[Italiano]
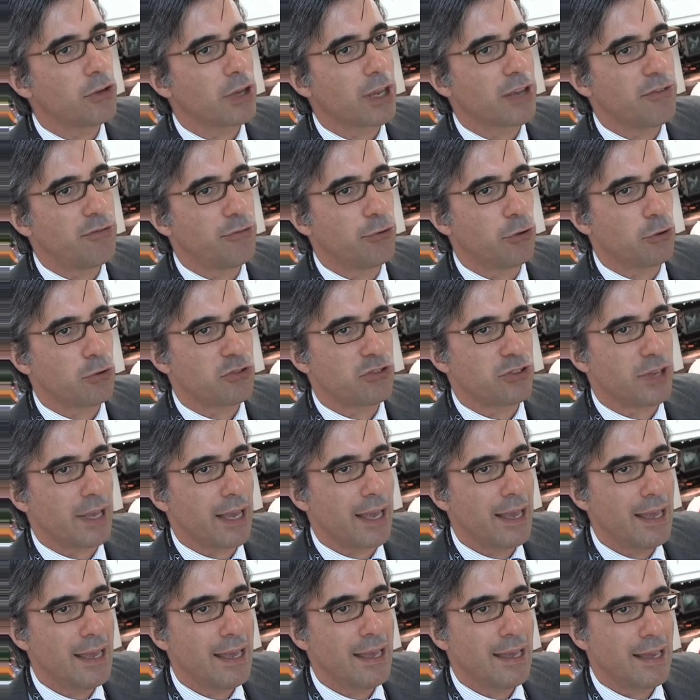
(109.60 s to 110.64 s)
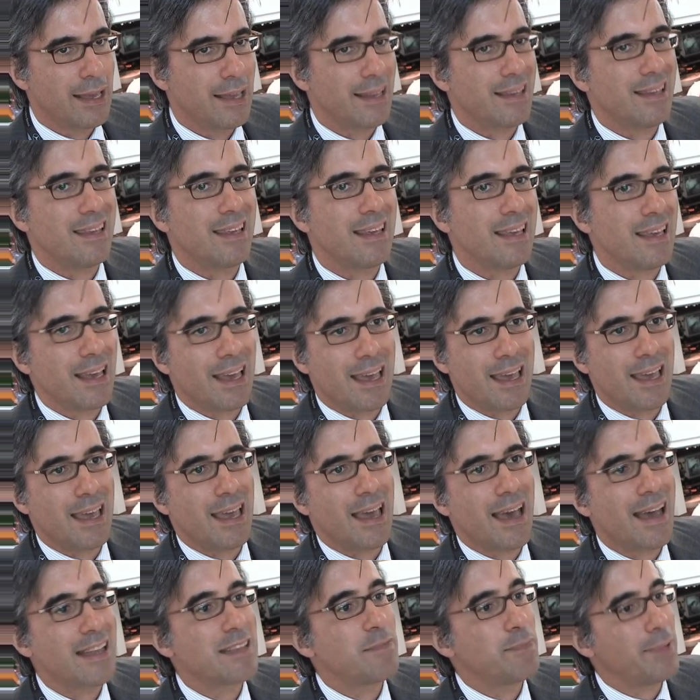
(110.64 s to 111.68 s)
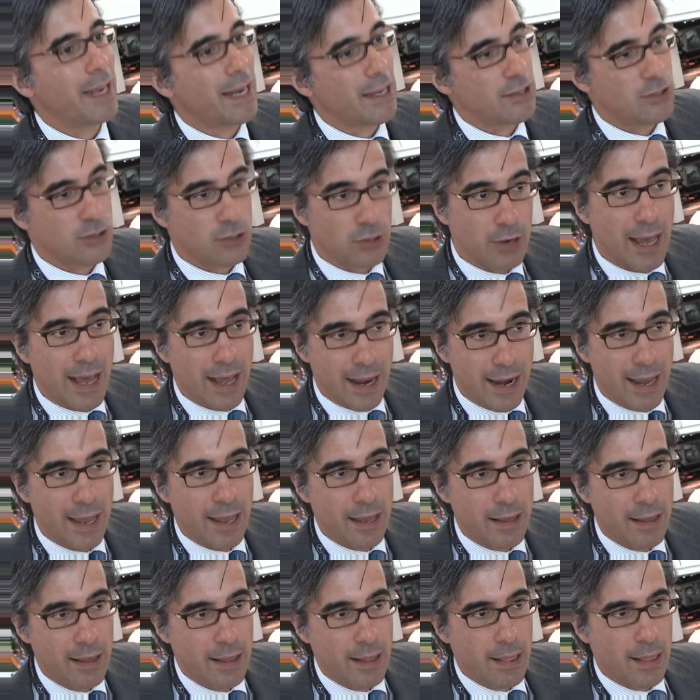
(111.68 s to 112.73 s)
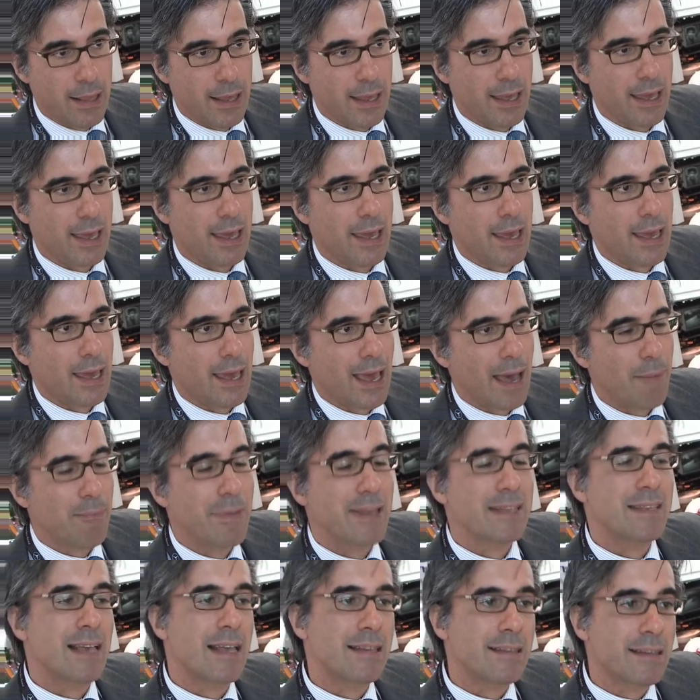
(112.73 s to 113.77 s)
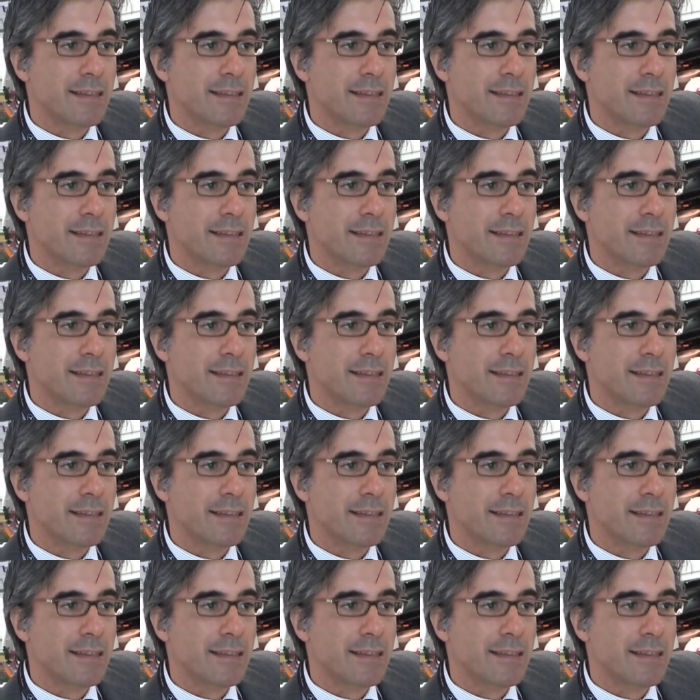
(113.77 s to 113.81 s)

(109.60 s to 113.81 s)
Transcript: che fosse di, eh, aspirazionale, e abbastanza